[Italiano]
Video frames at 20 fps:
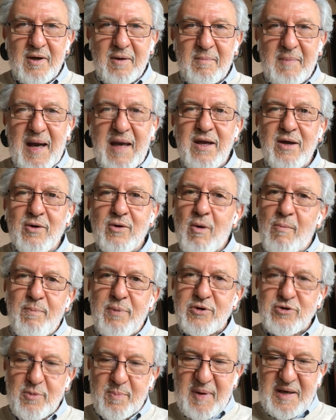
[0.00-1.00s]
Ma io non
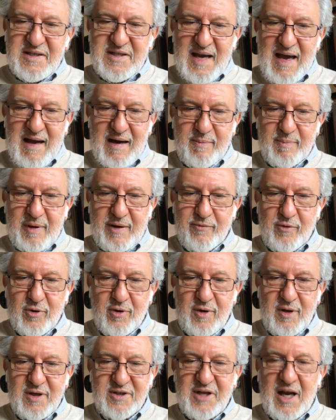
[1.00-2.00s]
posso pensare per
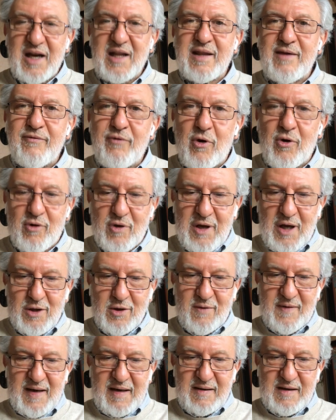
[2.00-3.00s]
voi, sarete voi a
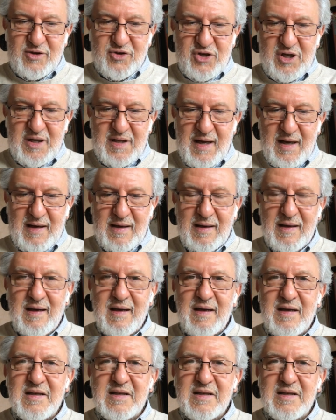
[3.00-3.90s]
dover decidere